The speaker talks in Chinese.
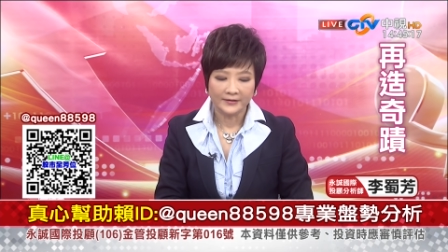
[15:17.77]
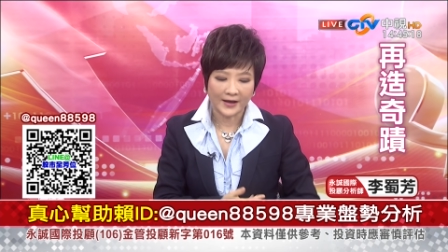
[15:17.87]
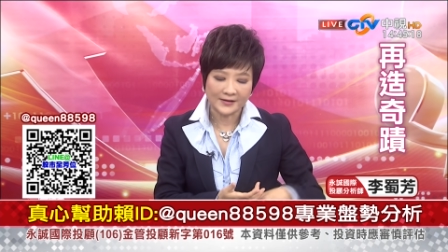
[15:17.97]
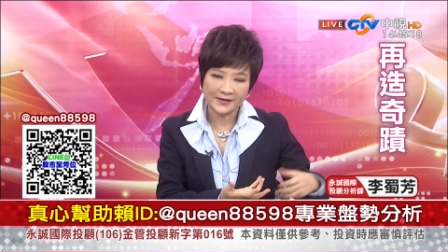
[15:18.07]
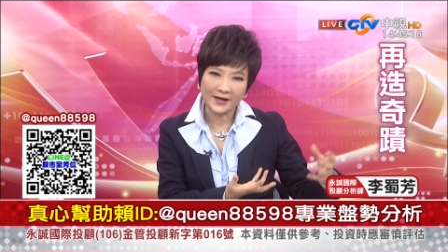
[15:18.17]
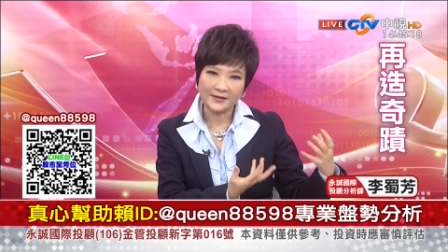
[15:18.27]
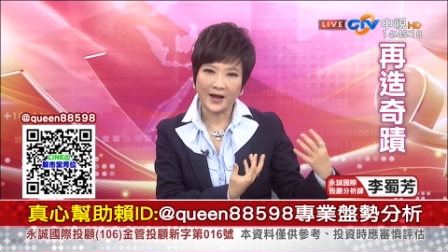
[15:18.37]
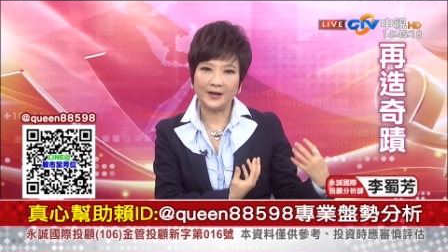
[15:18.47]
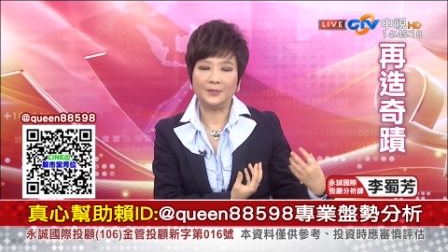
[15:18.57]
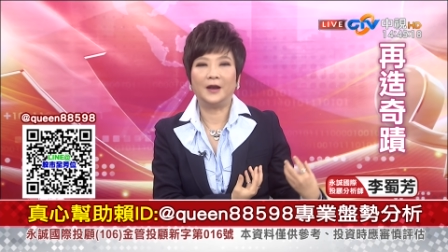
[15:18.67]
那现
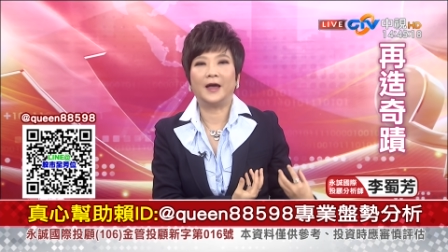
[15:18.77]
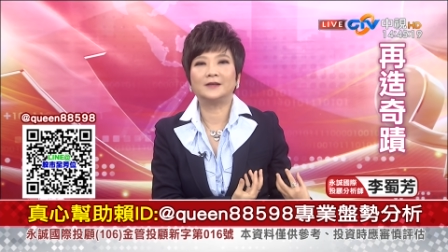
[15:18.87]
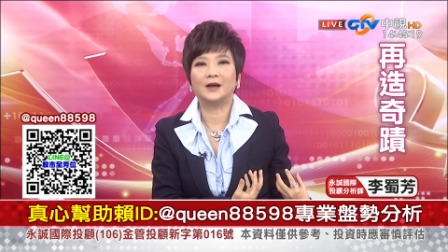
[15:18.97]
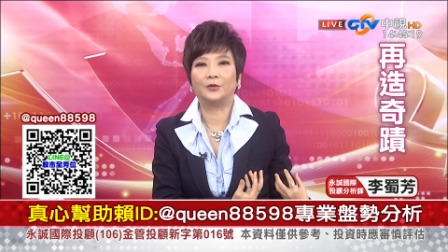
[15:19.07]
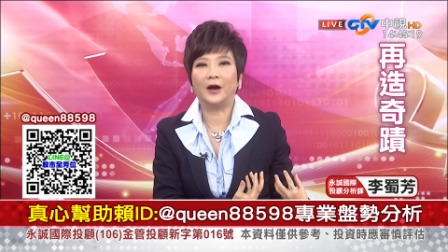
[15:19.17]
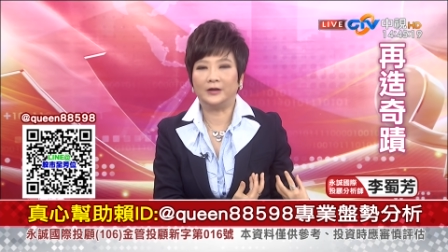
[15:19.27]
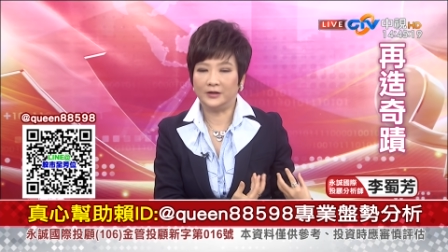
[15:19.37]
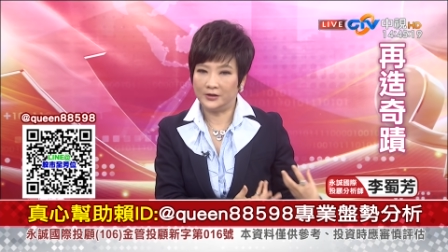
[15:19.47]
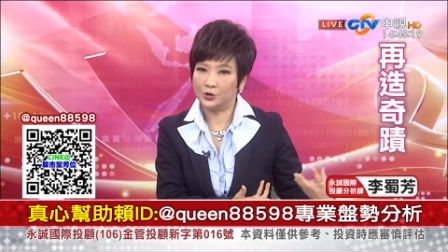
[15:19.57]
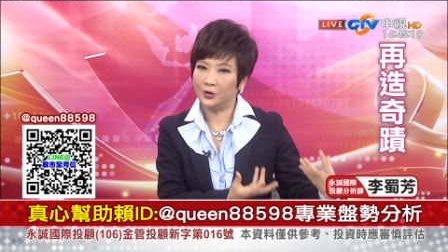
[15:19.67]
在里面来讲话，
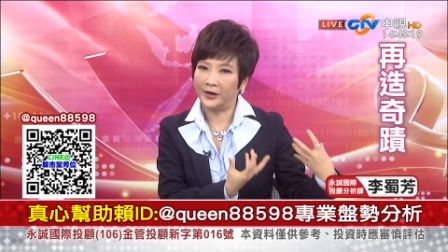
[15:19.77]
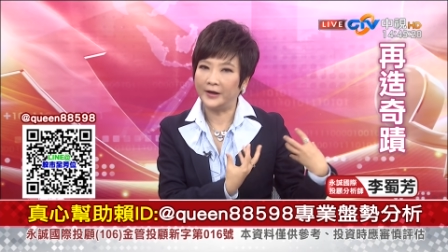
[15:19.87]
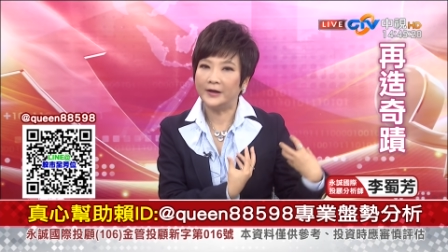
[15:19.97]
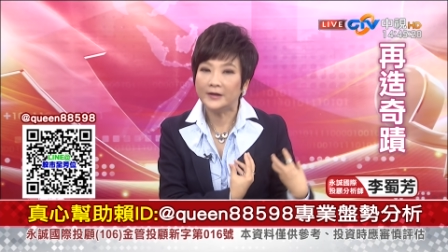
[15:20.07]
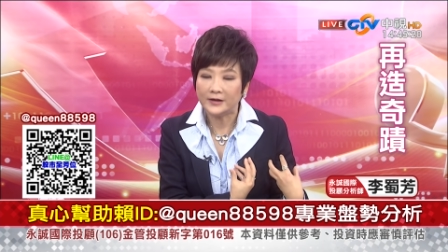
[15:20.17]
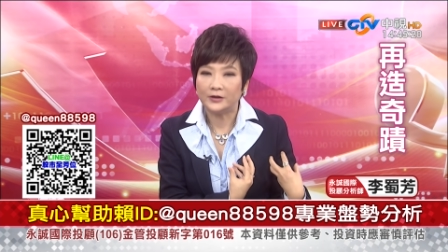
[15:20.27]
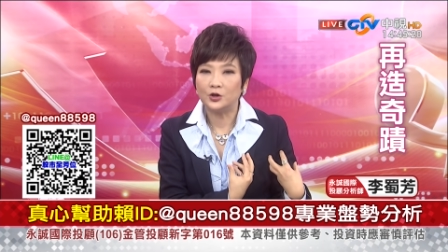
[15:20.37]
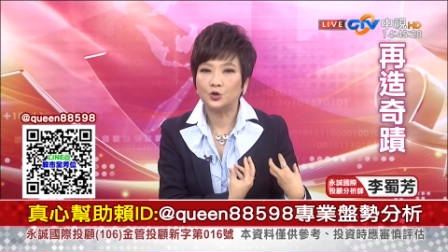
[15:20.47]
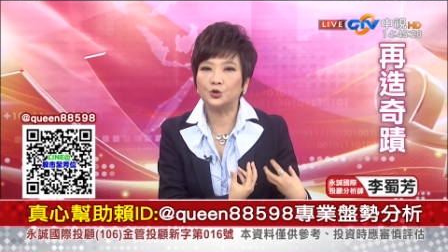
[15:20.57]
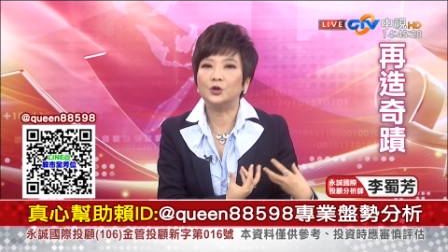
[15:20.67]
你就可以
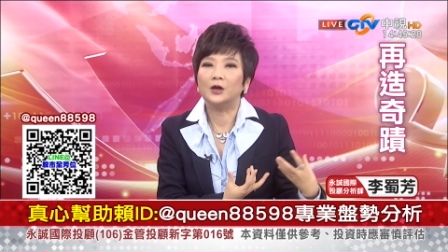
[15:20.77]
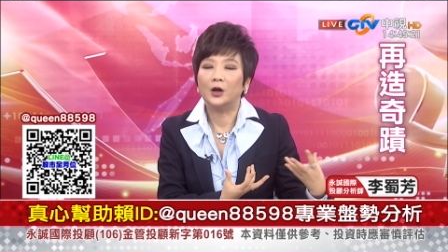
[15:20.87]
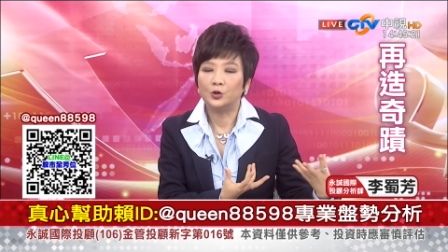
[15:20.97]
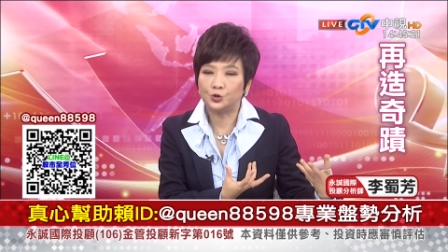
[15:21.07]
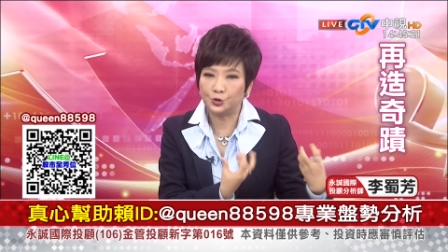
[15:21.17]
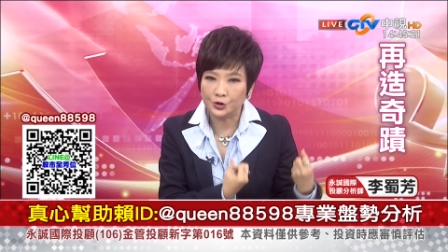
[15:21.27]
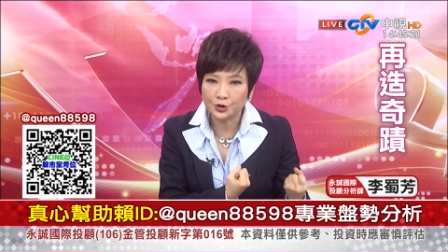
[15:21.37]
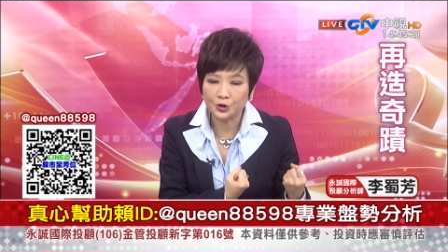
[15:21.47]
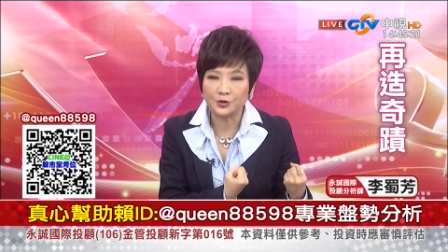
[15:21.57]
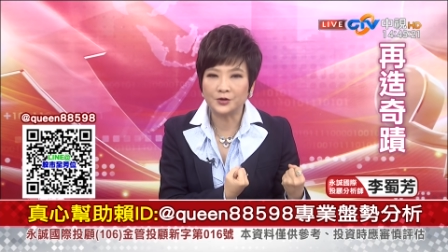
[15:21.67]
去寻
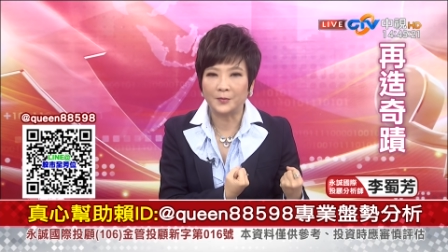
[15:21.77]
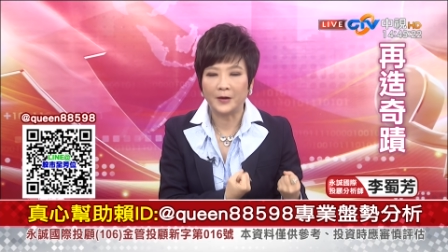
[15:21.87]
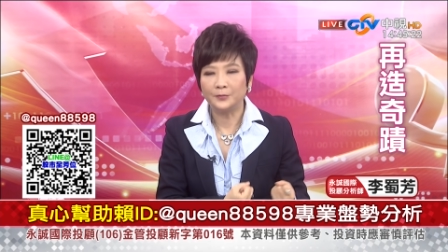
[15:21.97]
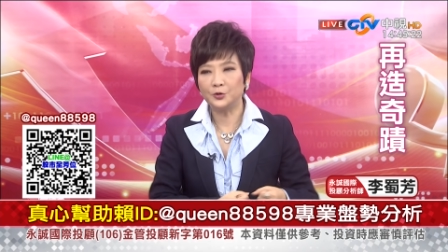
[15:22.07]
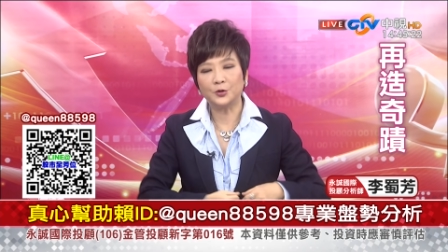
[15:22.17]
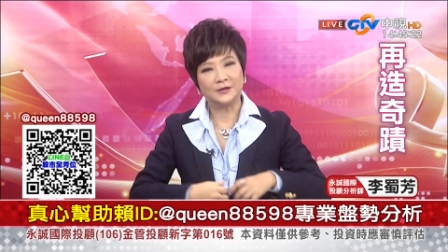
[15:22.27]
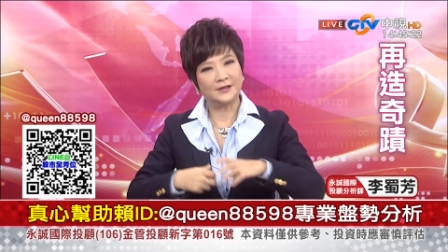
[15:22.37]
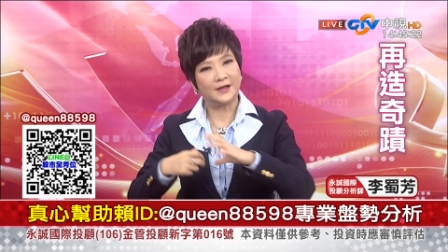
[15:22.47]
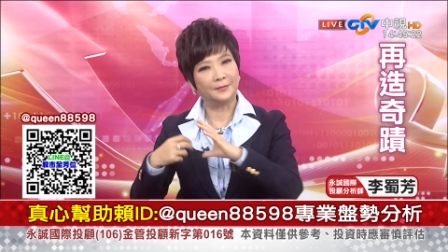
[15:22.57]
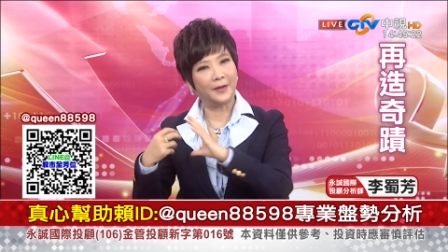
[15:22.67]
求什么？譬如说你
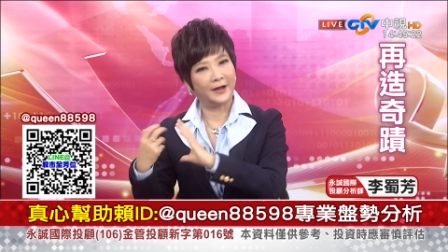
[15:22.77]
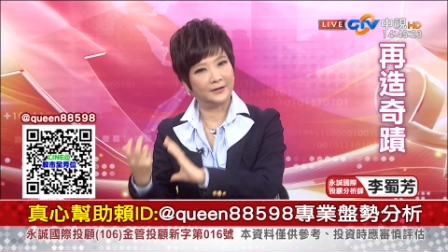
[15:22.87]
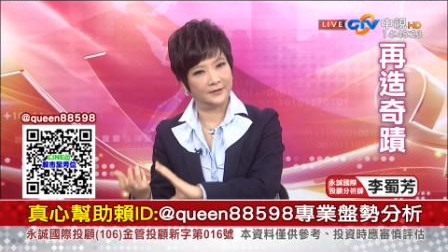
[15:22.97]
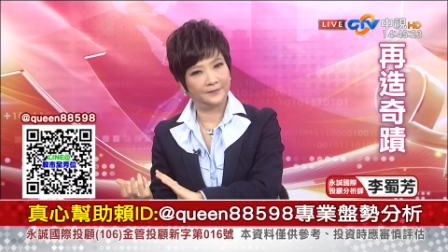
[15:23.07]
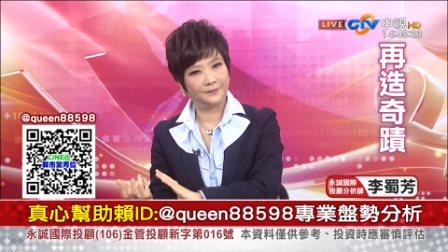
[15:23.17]
之前卖的，